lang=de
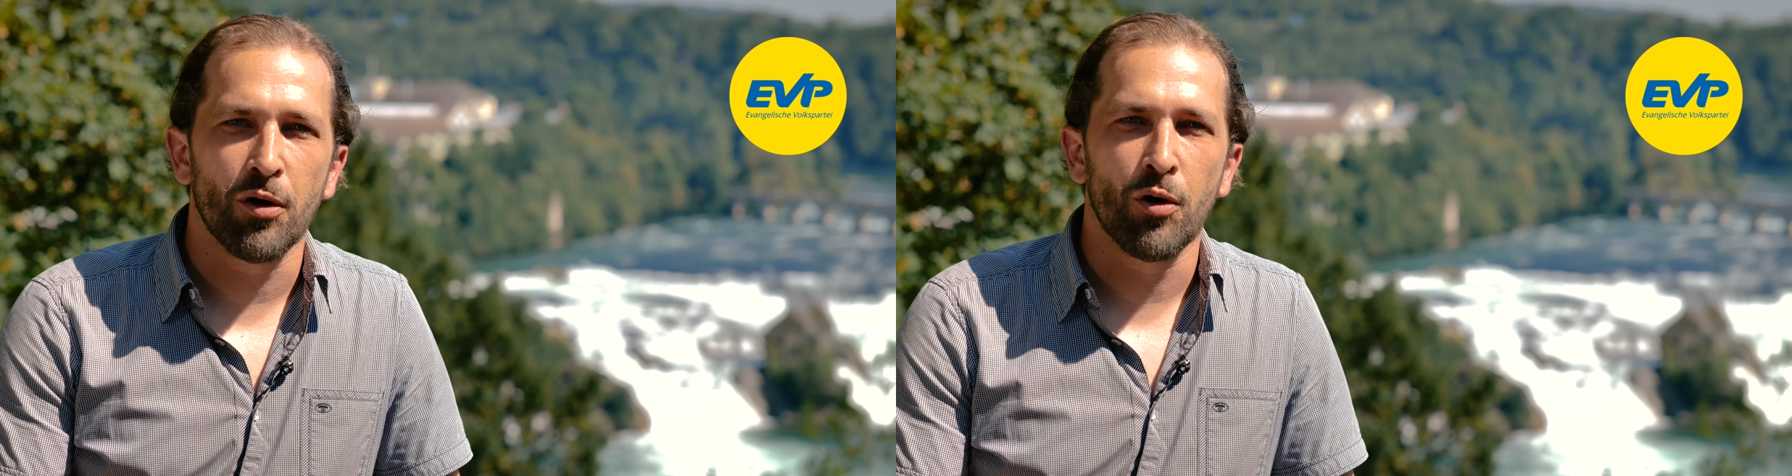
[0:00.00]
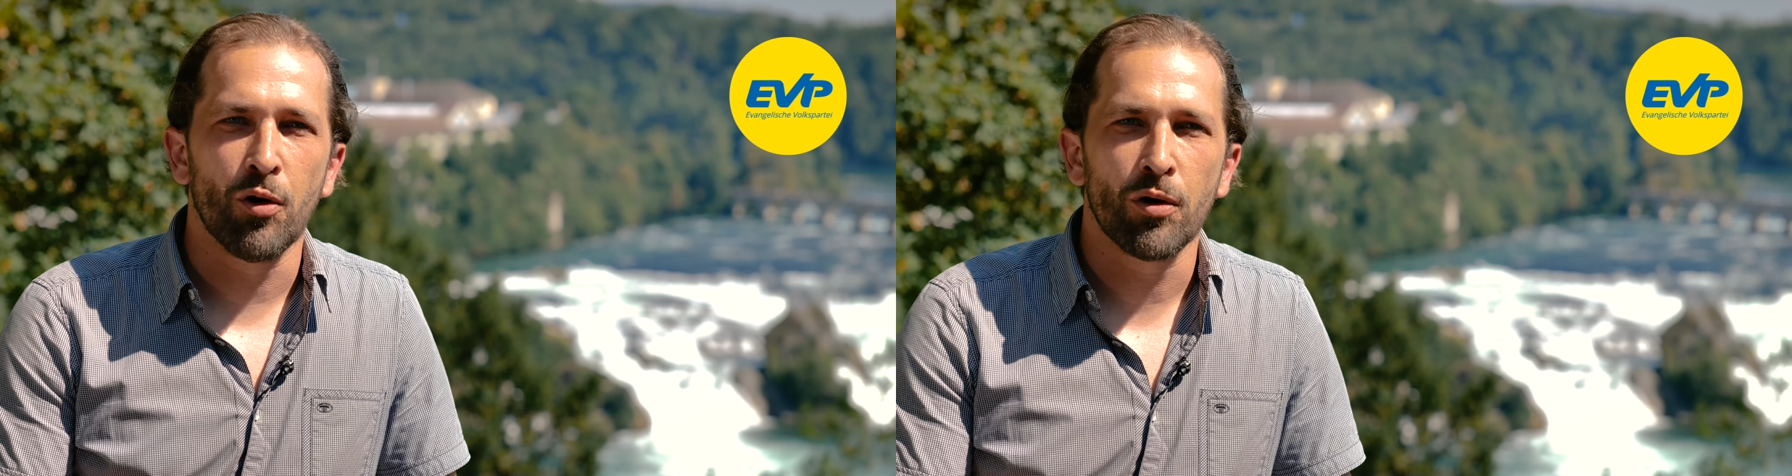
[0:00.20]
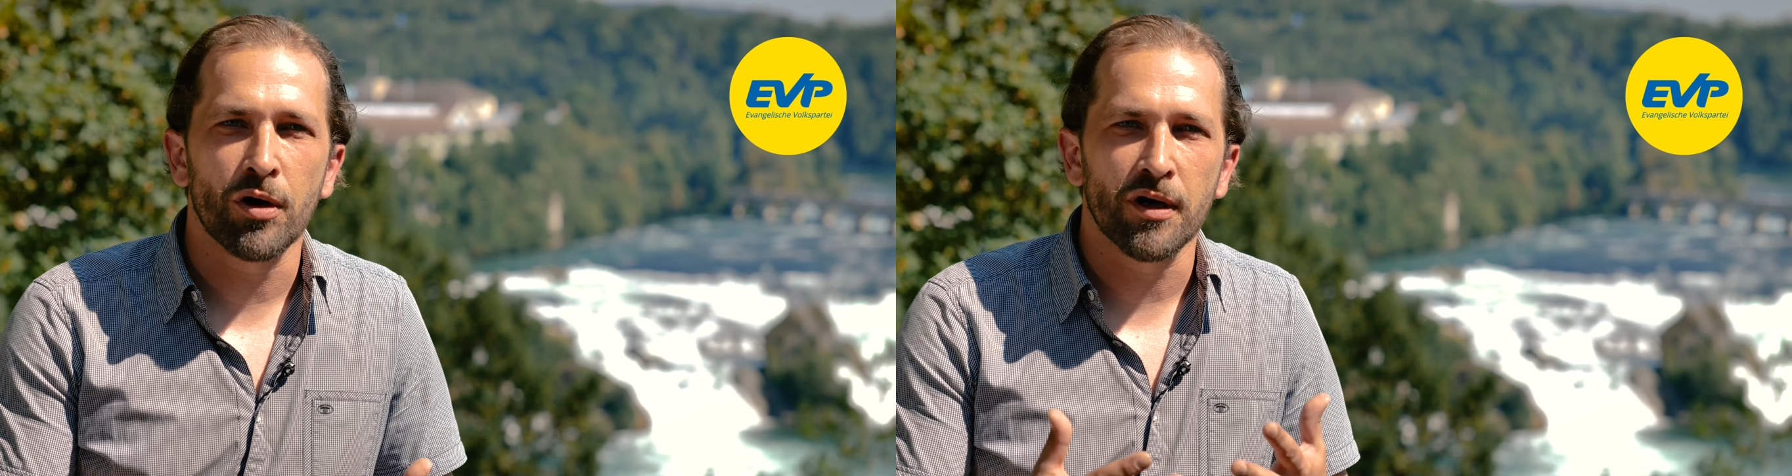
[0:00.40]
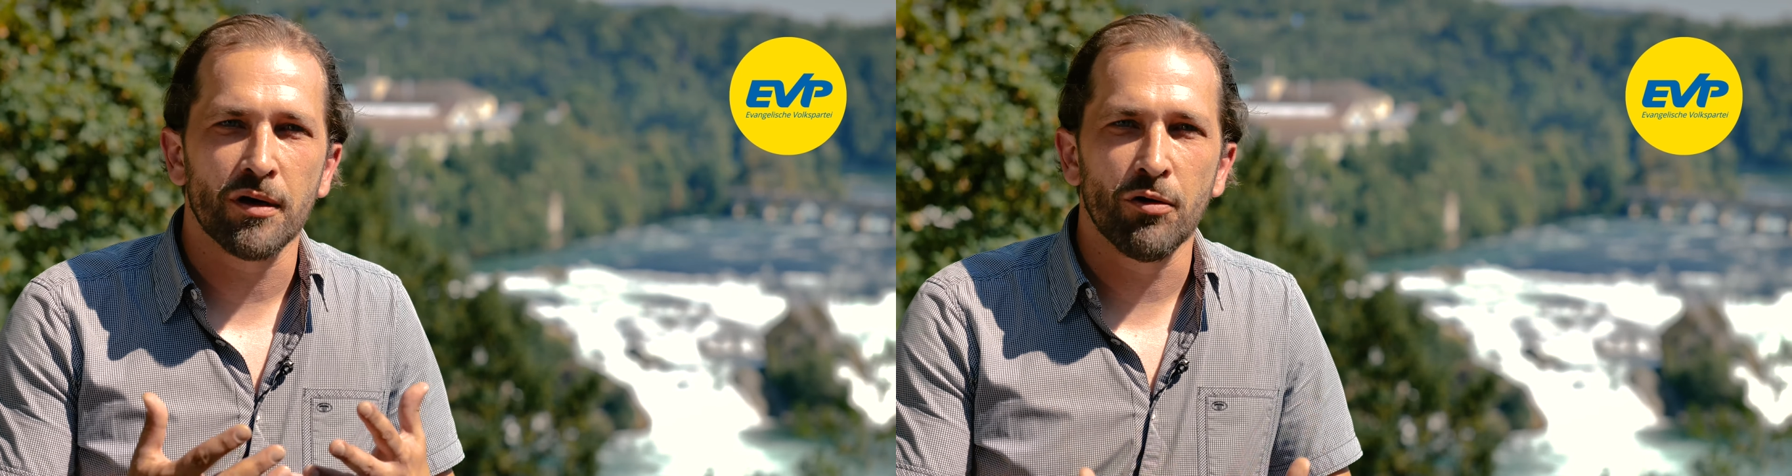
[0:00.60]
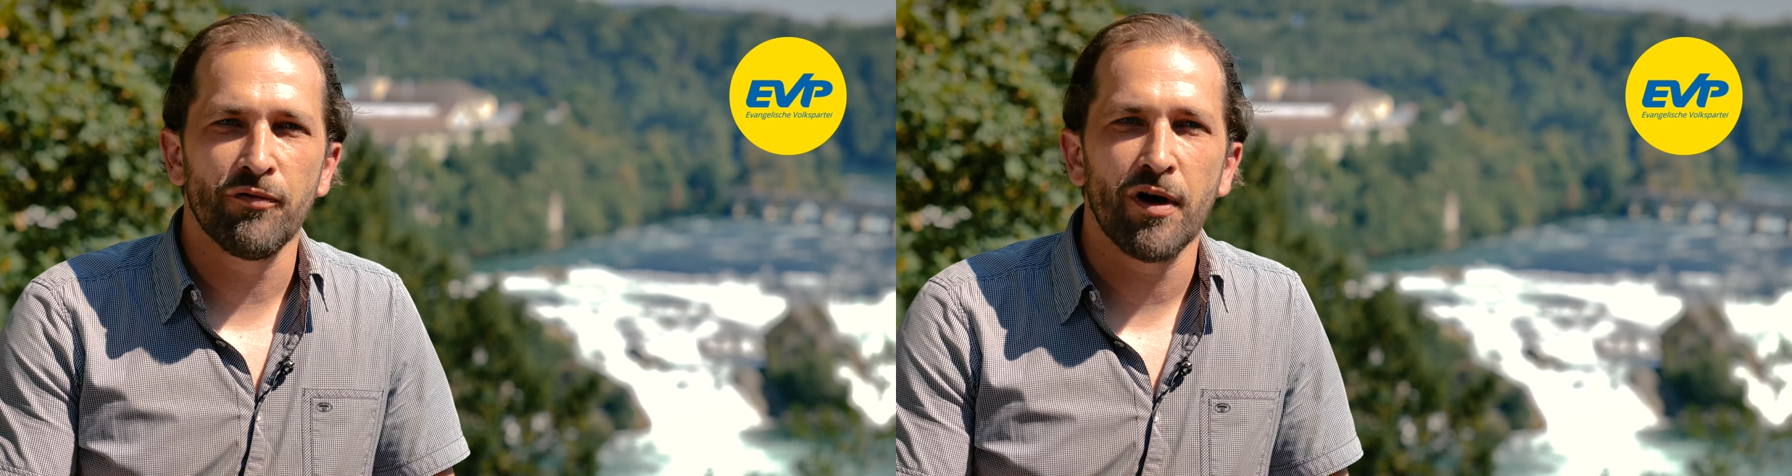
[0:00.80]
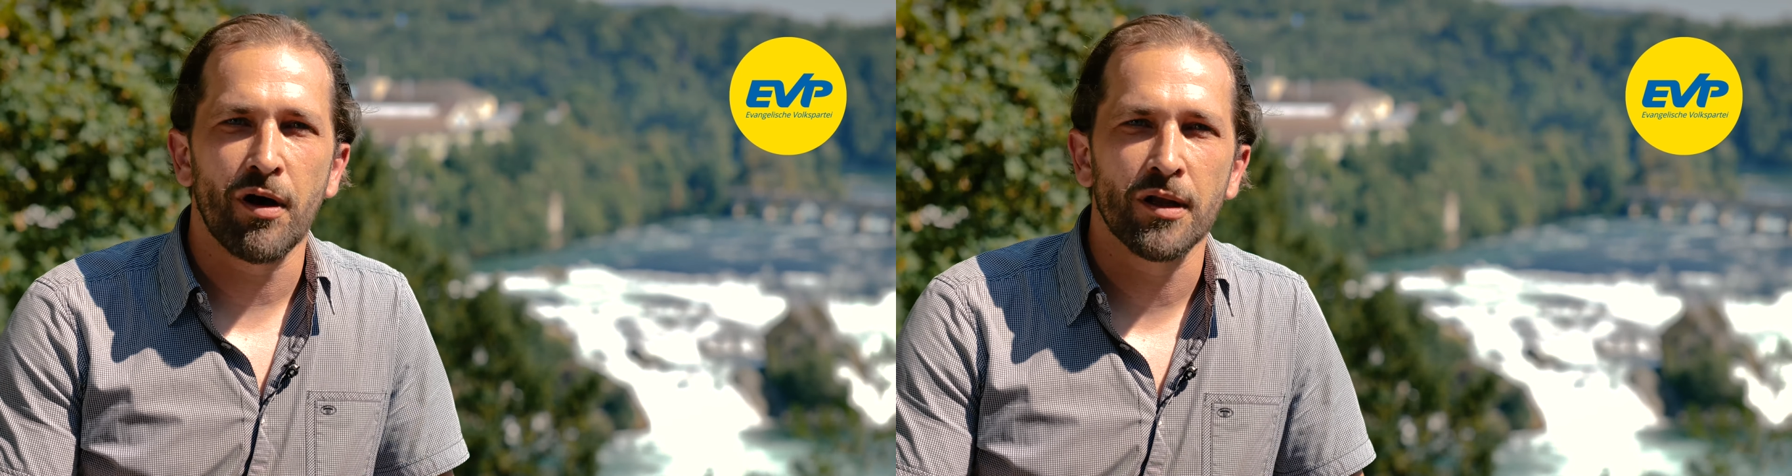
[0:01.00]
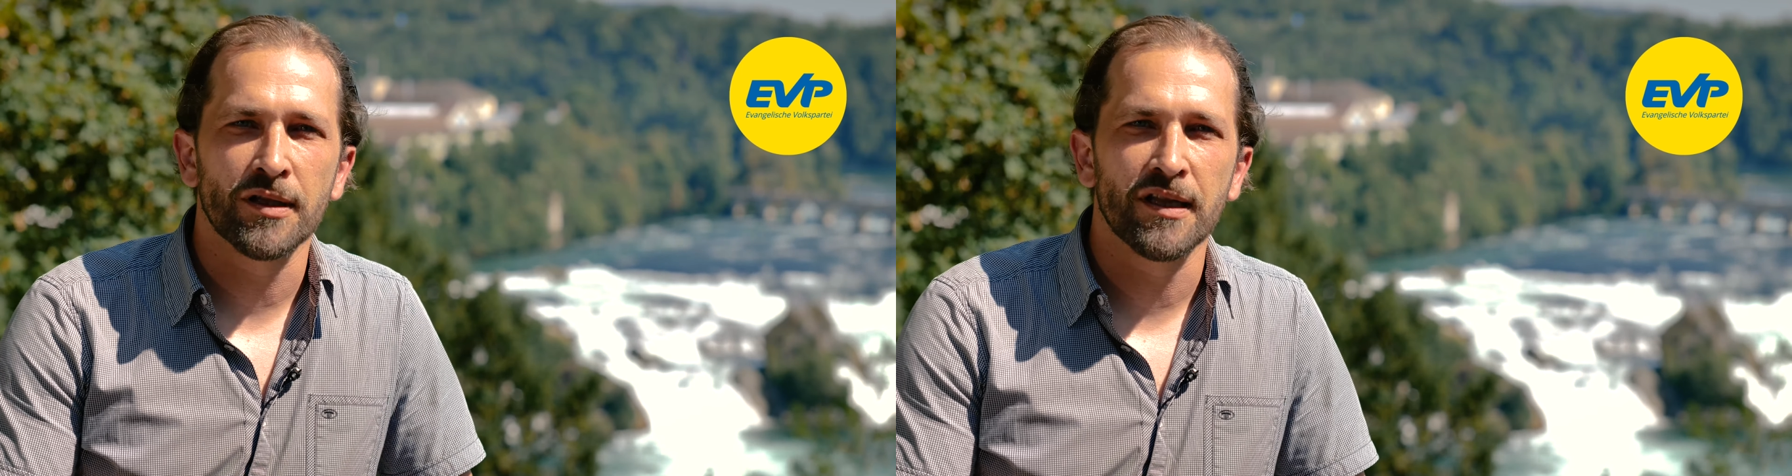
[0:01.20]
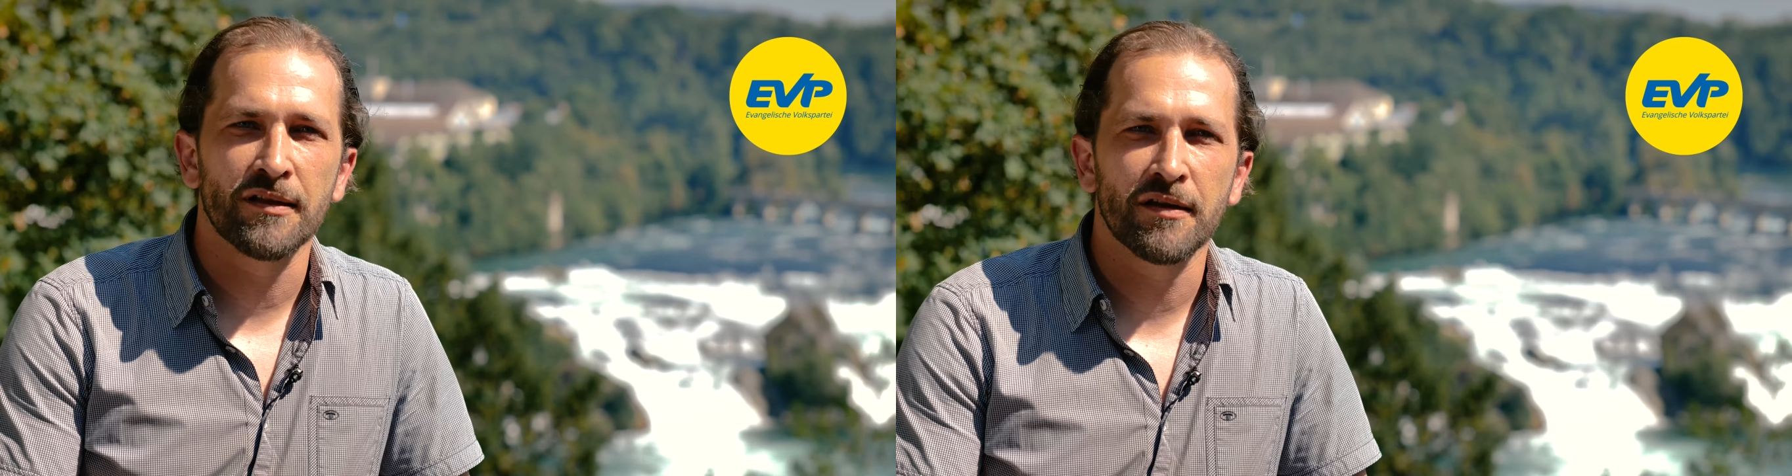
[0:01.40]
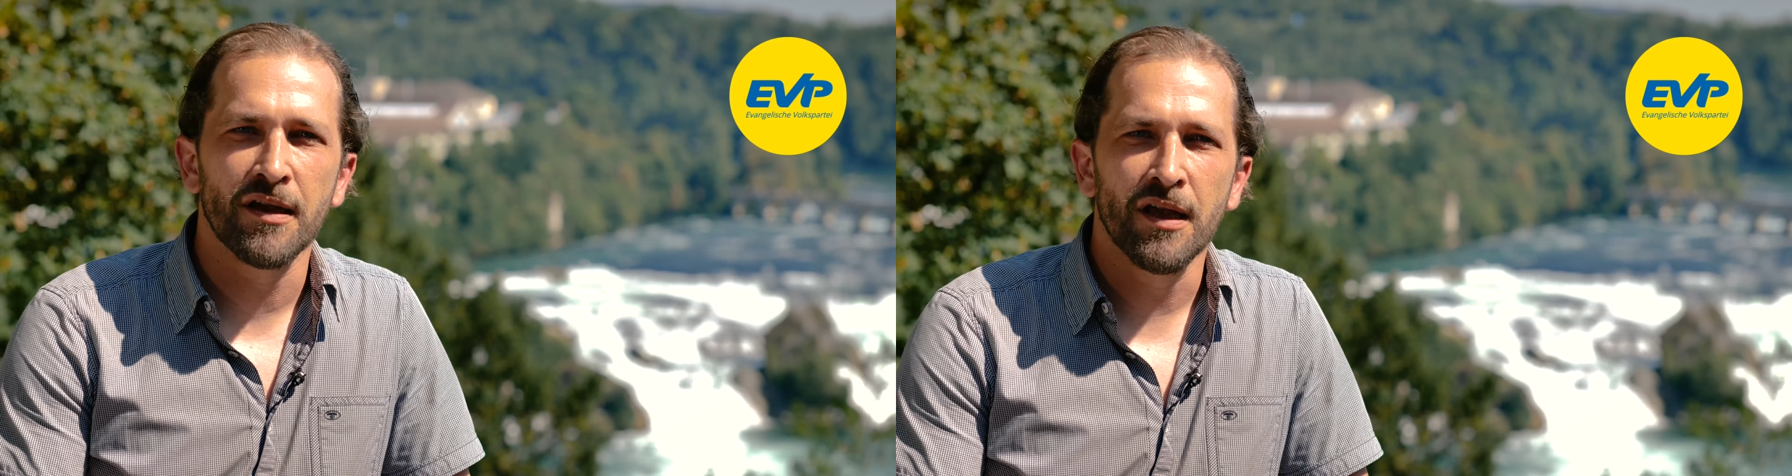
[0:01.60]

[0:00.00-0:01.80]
hoch aufhalten.